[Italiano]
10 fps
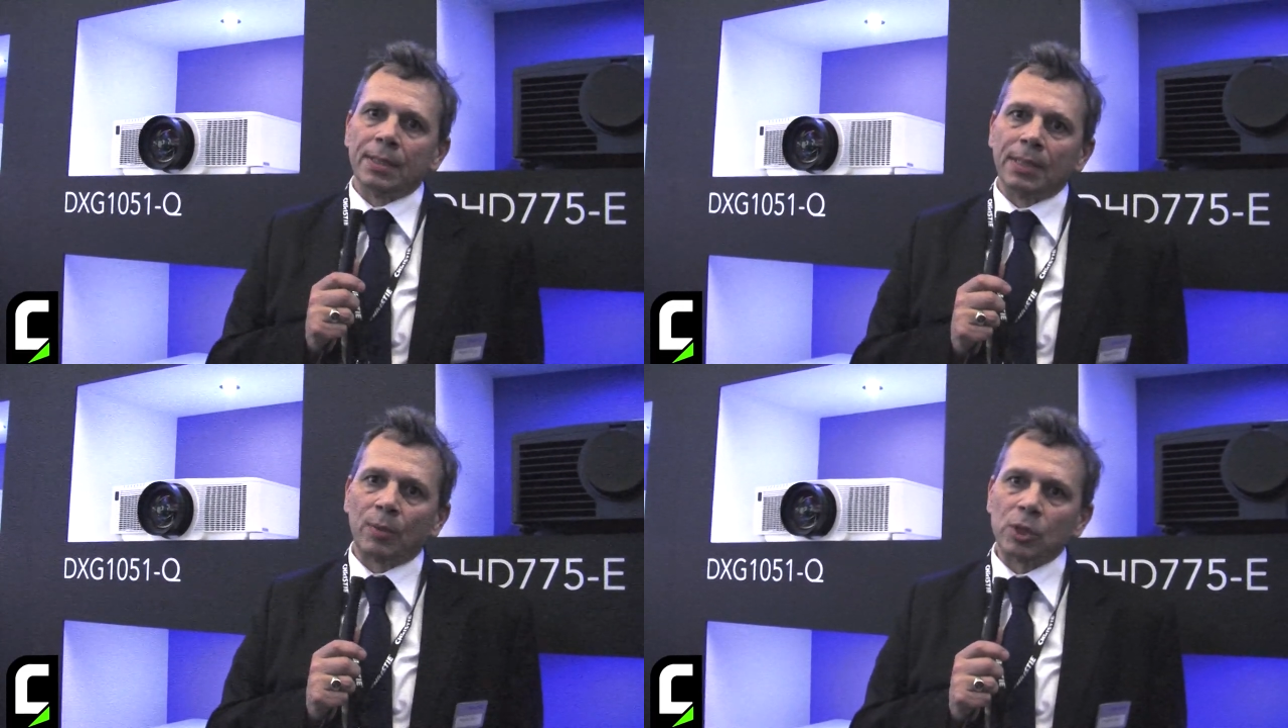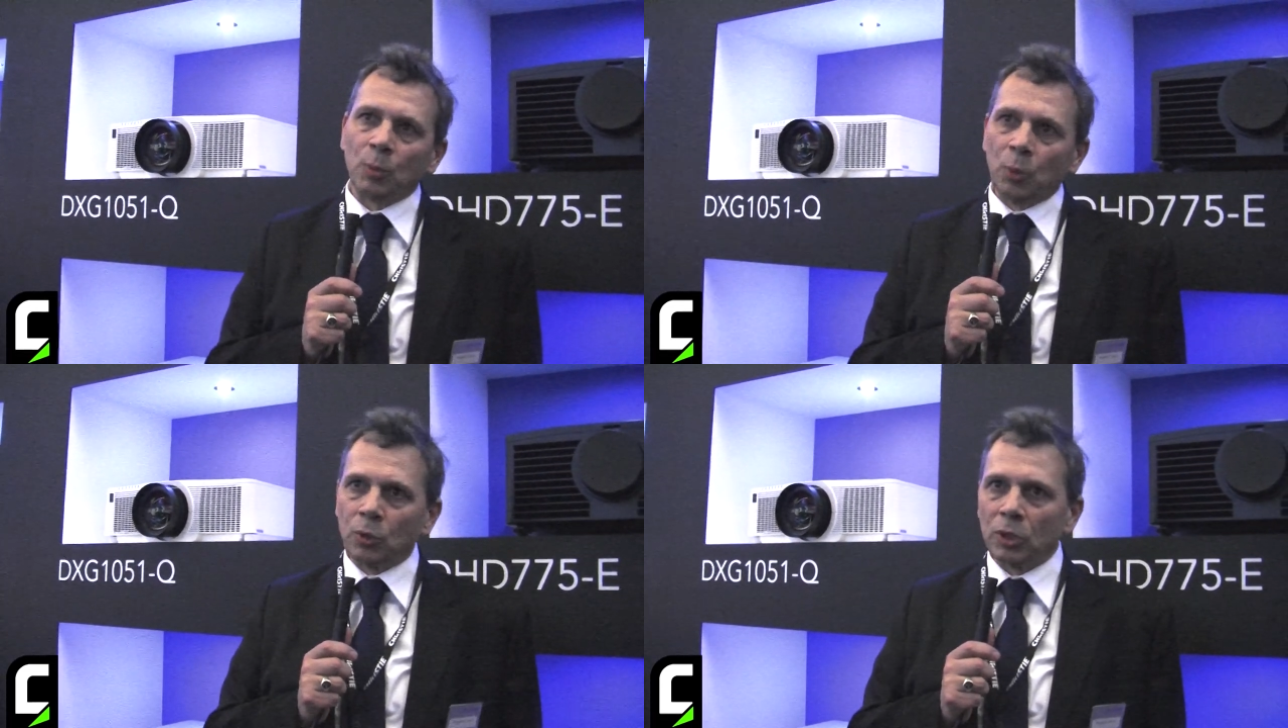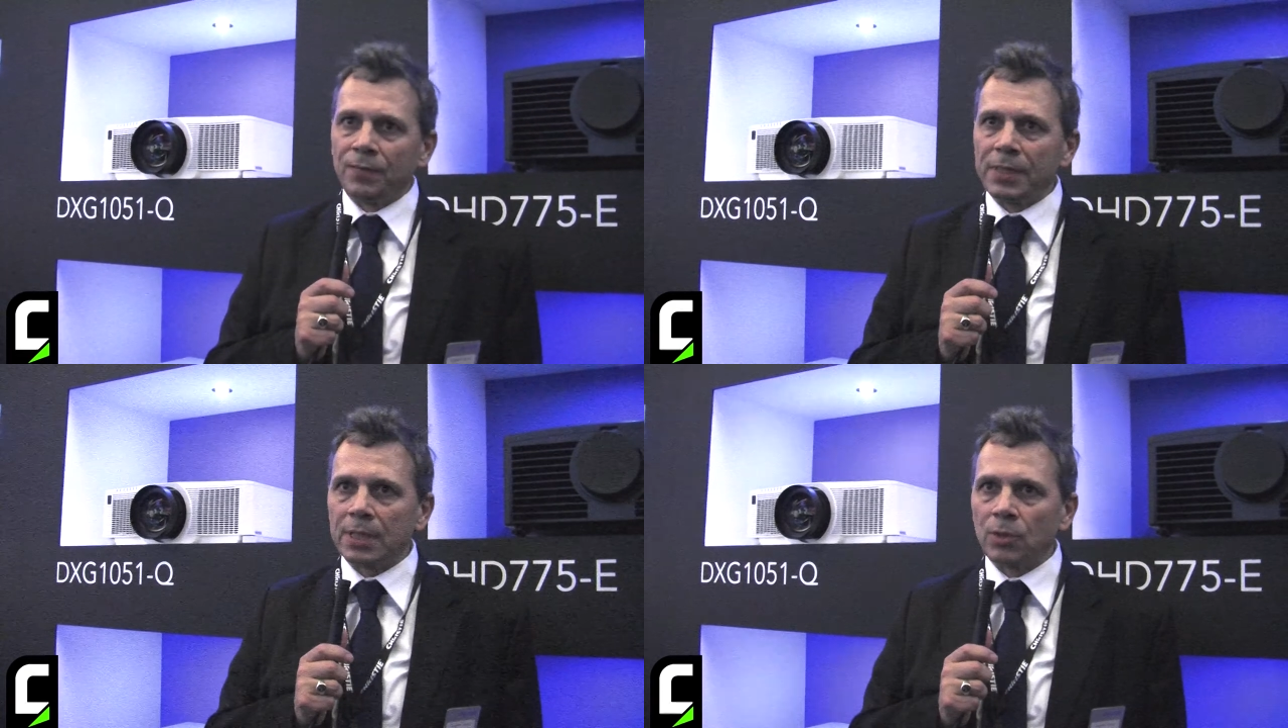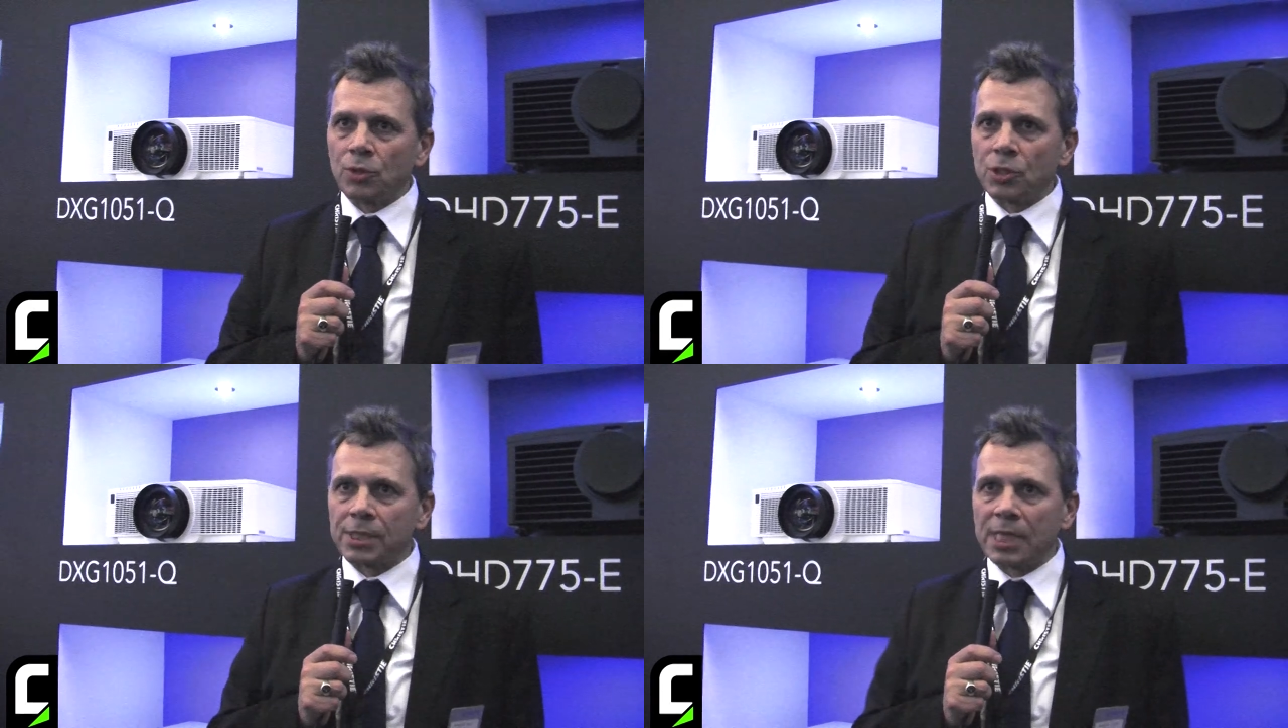da questo punto di vista noi
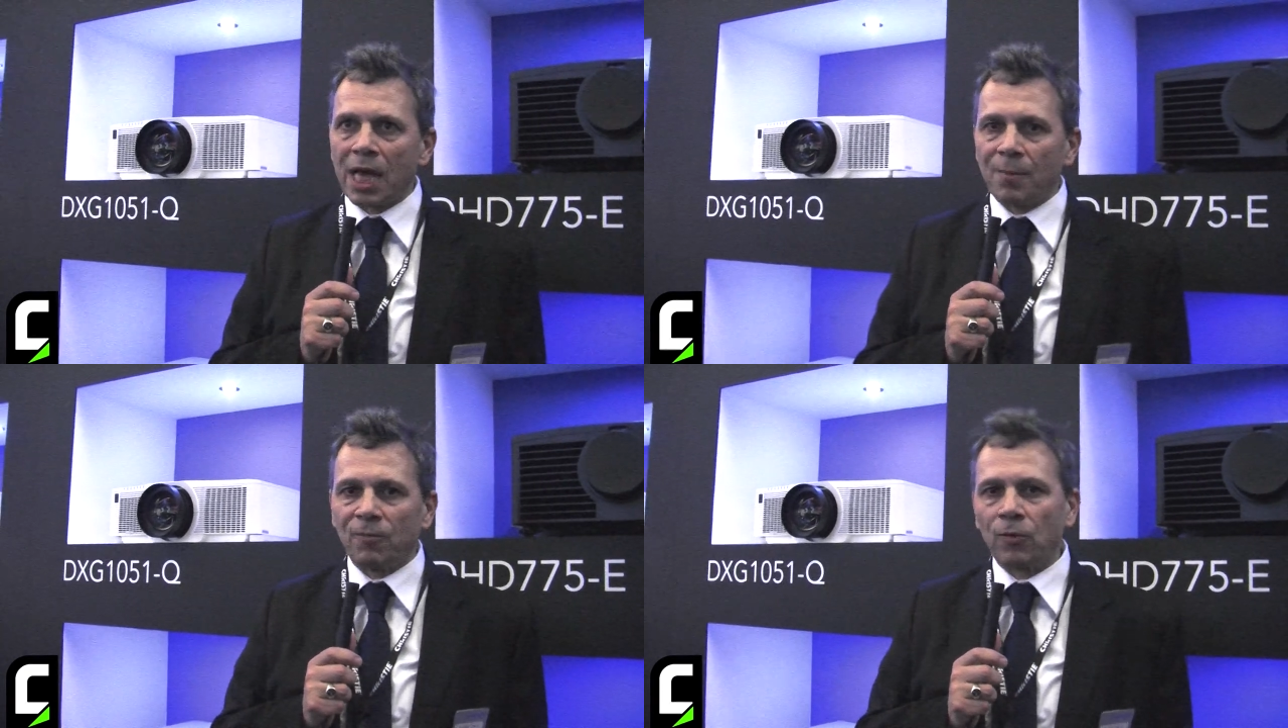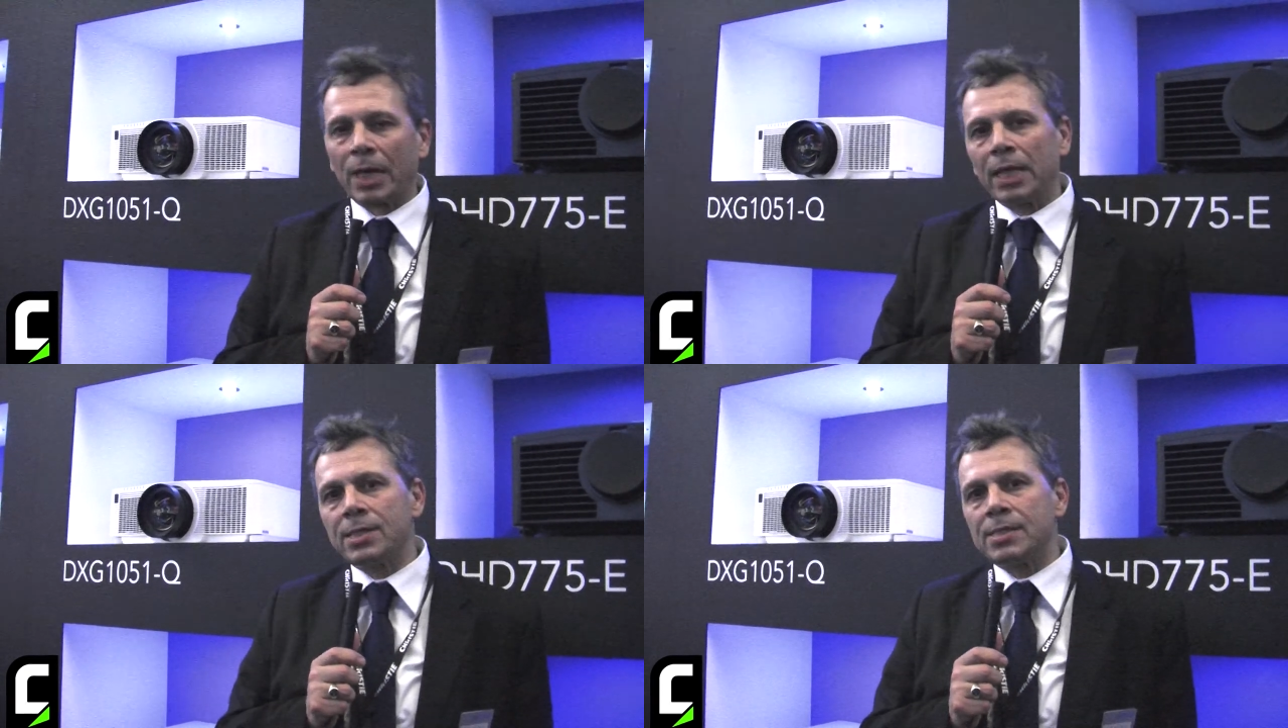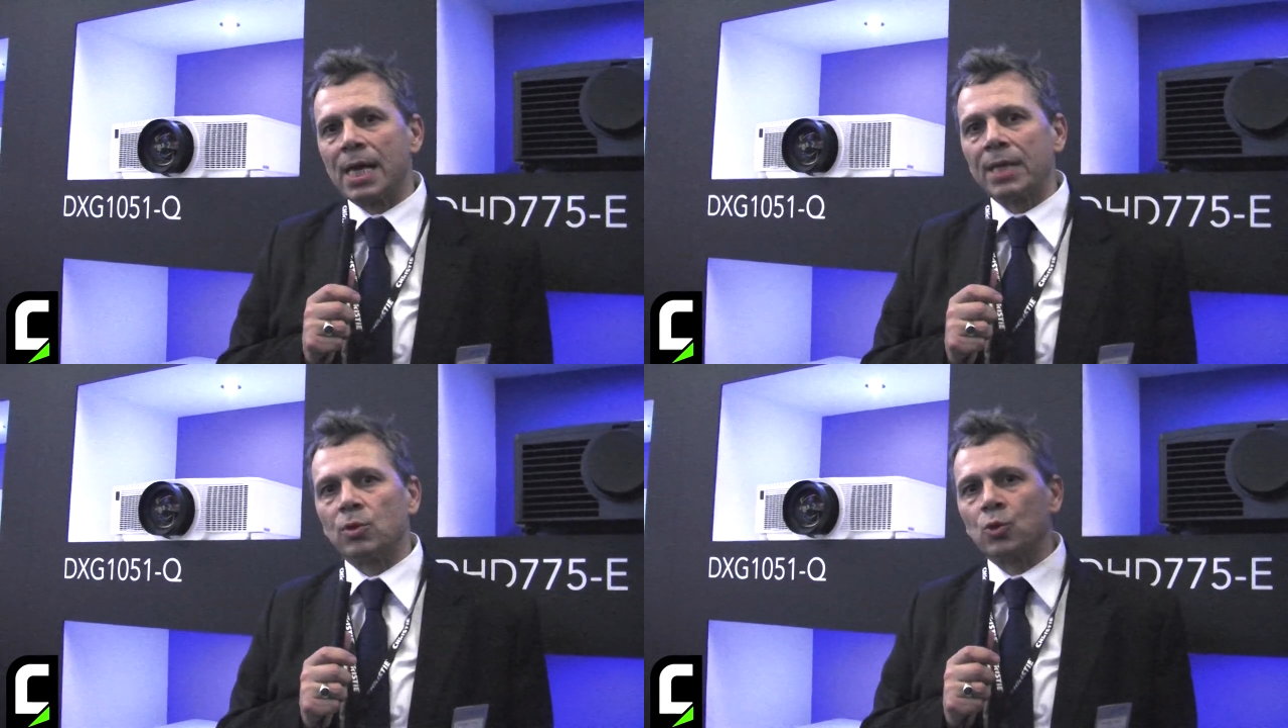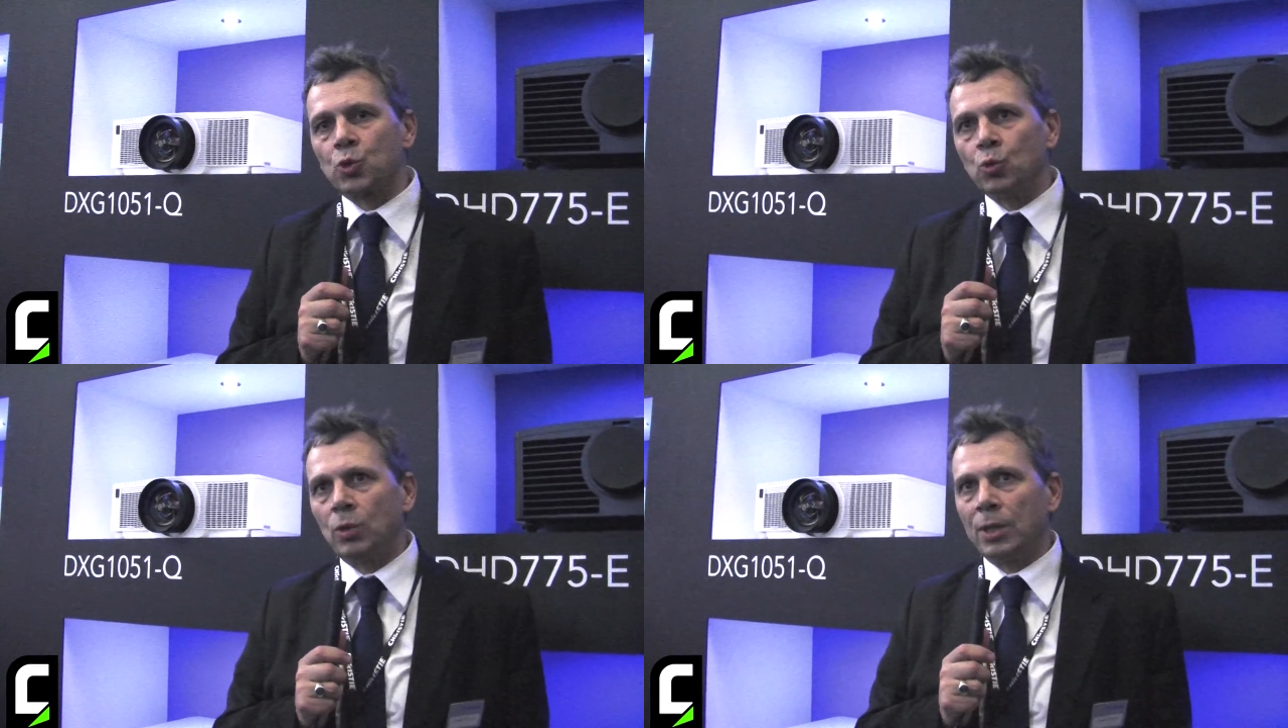ci stiamo focalizzando
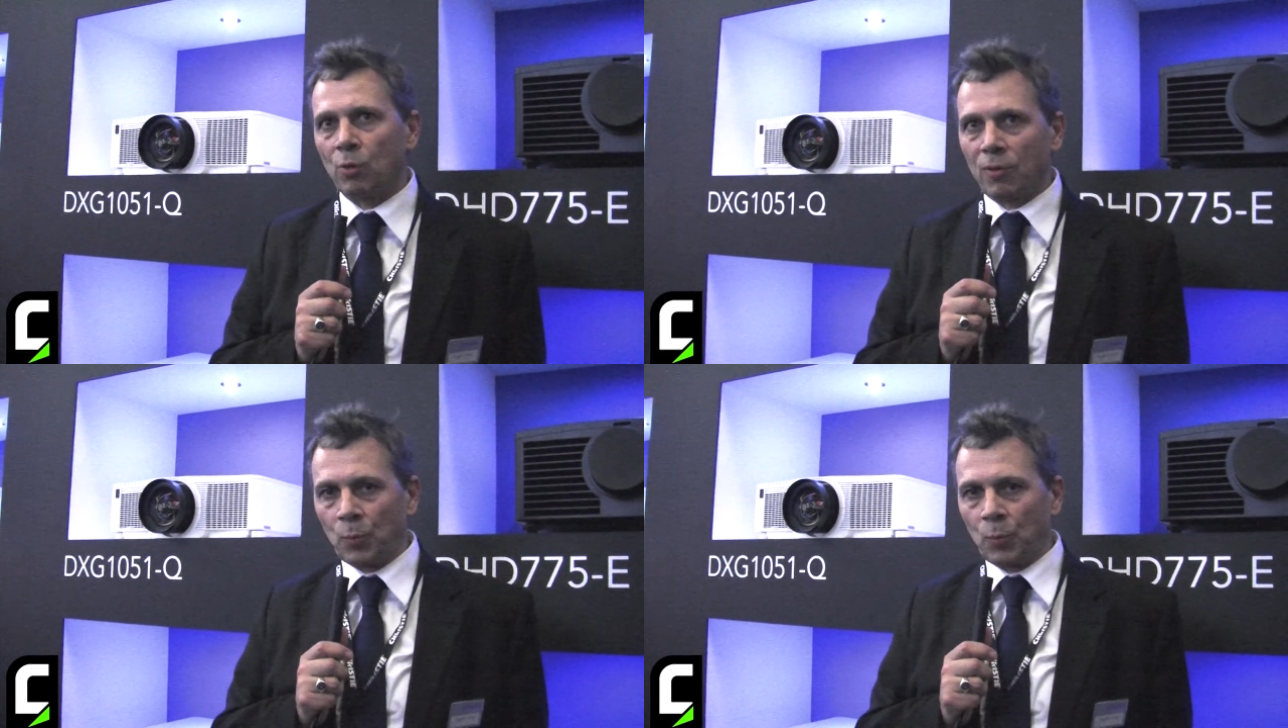sulle nuove